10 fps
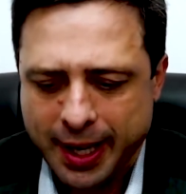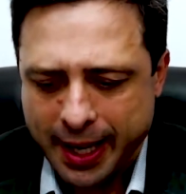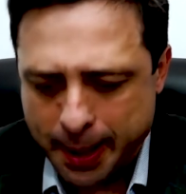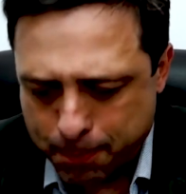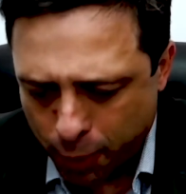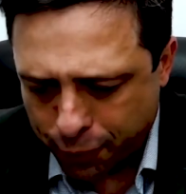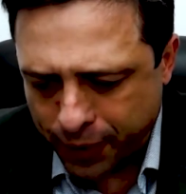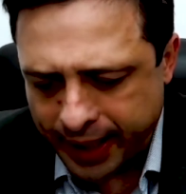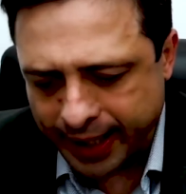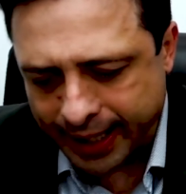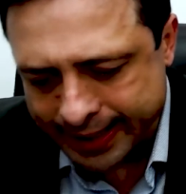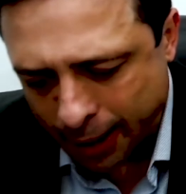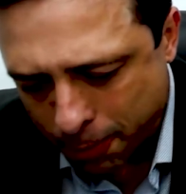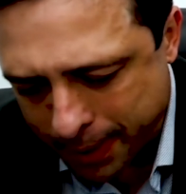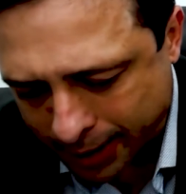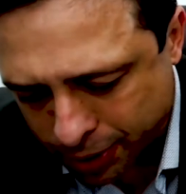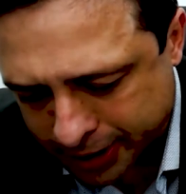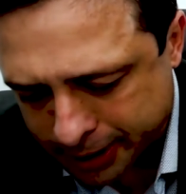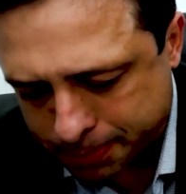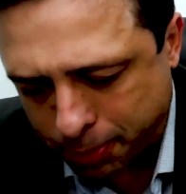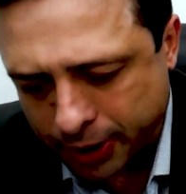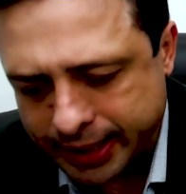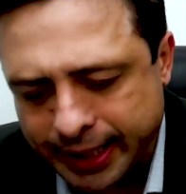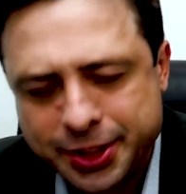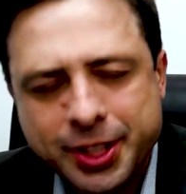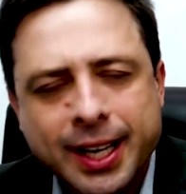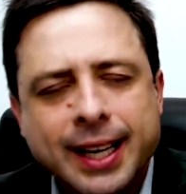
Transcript: E, por fim, e não menos importante,